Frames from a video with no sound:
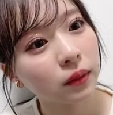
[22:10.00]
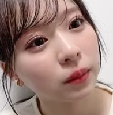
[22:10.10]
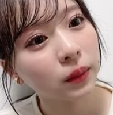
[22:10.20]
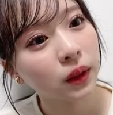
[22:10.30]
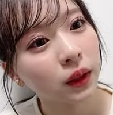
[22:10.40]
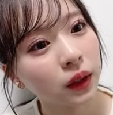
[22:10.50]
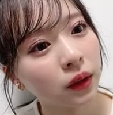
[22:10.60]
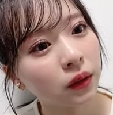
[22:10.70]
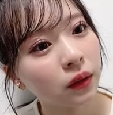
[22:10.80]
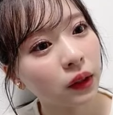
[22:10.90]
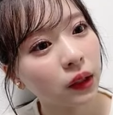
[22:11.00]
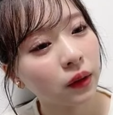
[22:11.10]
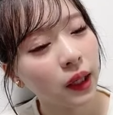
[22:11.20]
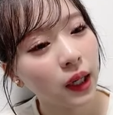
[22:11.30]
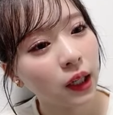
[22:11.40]
まあ日向
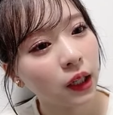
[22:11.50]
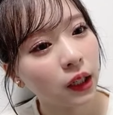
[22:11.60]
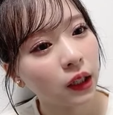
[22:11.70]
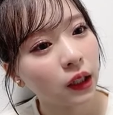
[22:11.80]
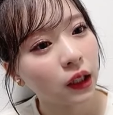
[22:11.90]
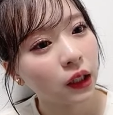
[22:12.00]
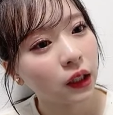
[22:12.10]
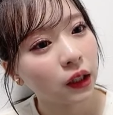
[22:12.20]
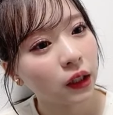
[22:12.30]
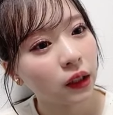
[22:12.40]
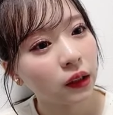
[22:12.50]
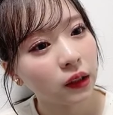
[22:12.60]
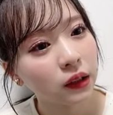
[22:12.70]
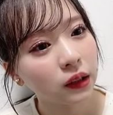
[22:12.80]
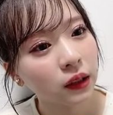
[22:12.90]
はあれで
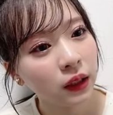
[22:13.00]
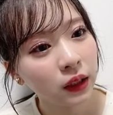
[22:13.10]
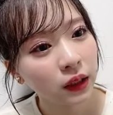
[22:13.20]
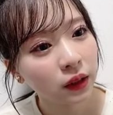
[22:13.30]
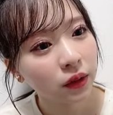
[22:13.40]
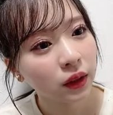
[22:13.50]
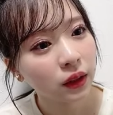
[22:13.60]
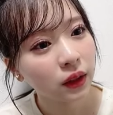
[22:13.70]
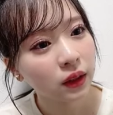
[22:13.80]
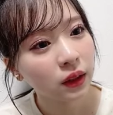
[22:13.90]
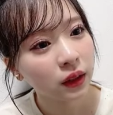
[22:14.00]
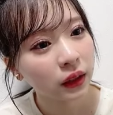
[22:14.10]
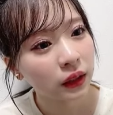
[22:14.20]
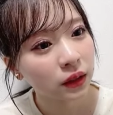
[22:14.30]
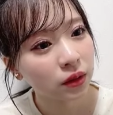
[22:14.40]
すねこれから最
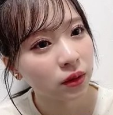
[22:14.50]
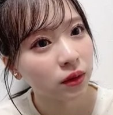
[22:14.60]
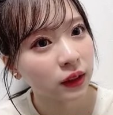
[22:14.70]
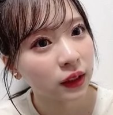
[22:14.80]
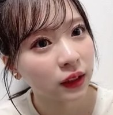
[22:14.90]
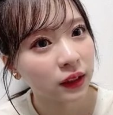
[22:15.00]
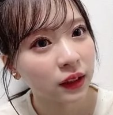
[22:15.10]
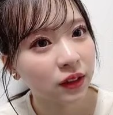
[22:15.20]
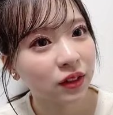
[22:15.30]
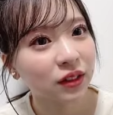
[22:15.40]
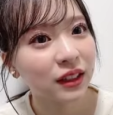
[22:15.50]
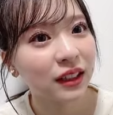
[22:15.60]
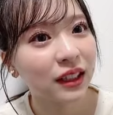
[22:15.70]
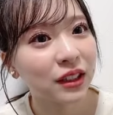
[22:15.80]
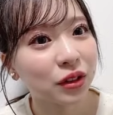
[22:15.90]
年長になっちゃうの
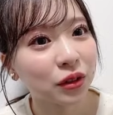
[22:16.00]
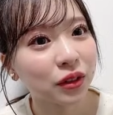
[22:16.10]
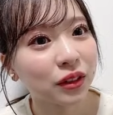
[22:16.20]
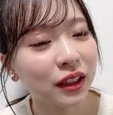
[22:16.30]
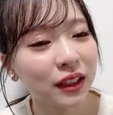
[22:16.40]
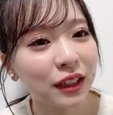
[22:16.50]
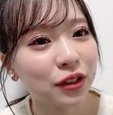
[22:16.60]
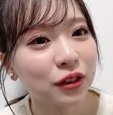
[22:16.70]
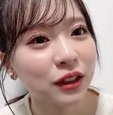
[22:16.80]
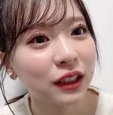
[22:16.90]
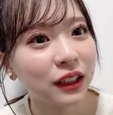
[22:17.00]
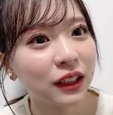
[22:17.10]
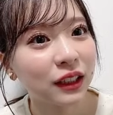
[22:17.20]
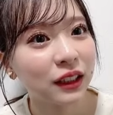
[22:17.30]
最年長最年長じゃないね